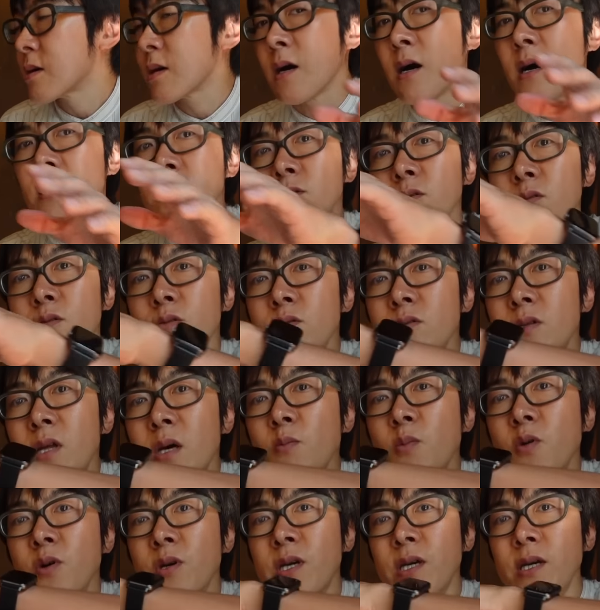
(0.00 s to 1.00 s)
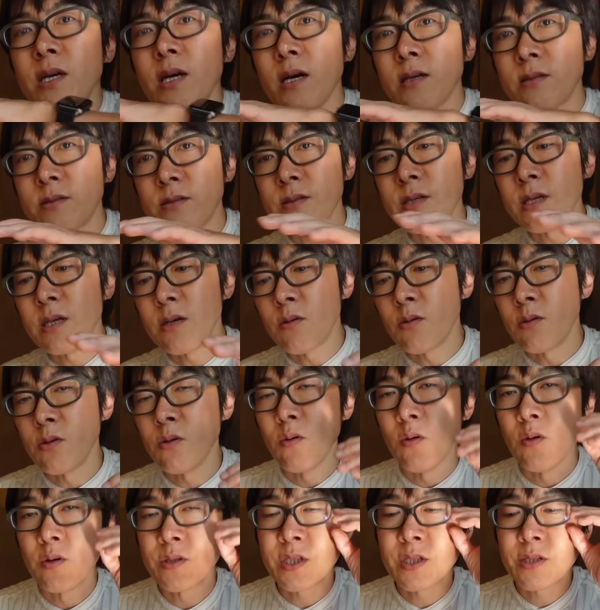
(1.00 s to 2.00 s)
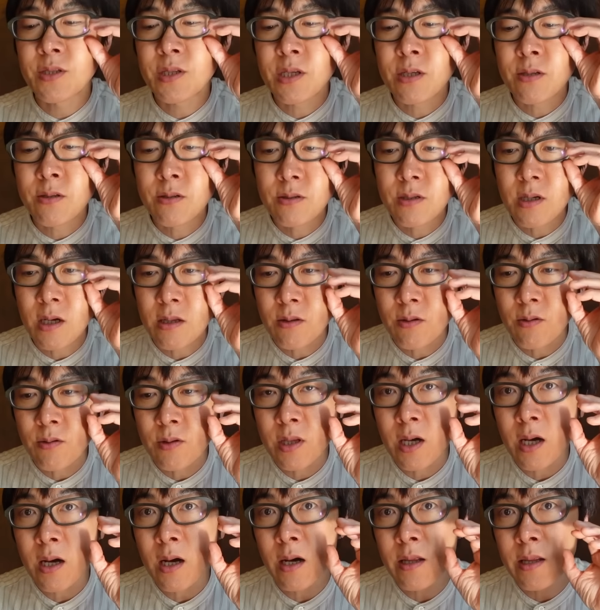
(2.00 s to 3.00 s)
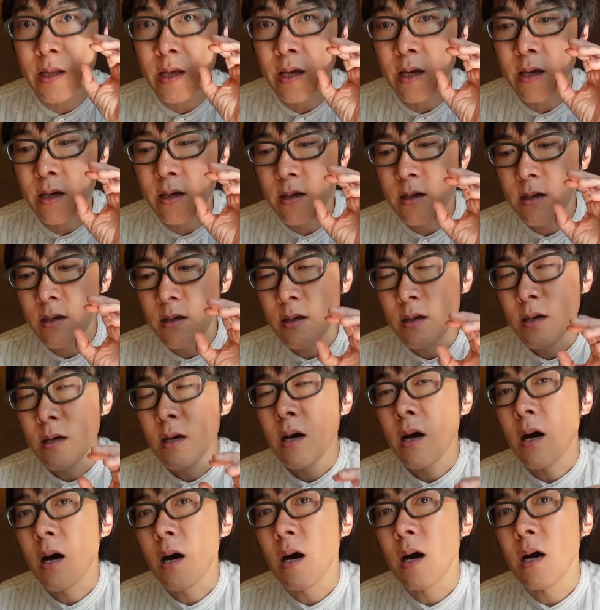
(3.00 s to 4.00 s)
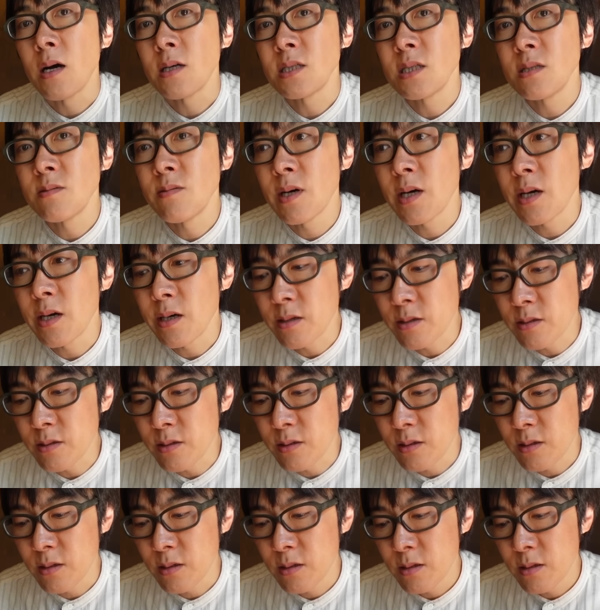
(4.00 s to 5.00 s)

家族でも来やすいこの落ち着き空間の中で味わえる、